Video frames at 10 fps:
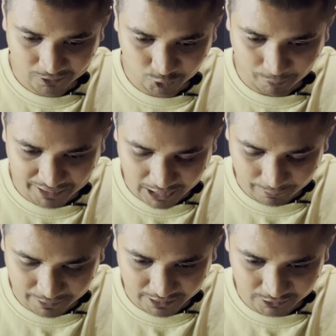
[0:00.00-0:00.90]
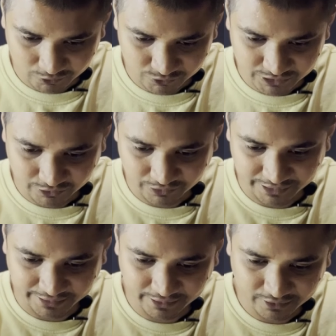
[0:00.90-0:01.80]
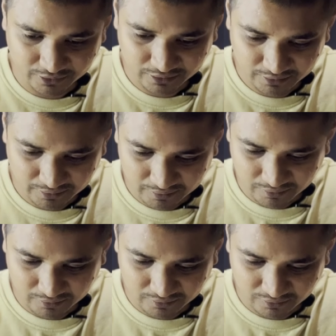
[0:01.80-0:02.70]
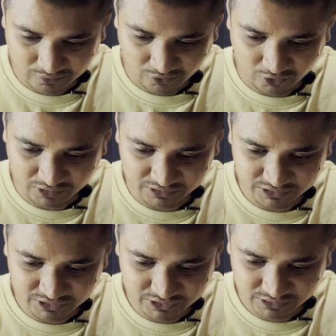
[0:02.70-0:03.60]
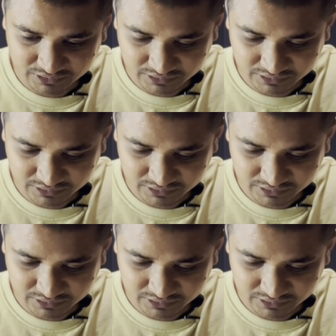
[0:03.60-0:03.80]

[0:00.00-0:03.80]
तो मैं यहाँ पर डालता हूँ जीरो एट ऑगस्ट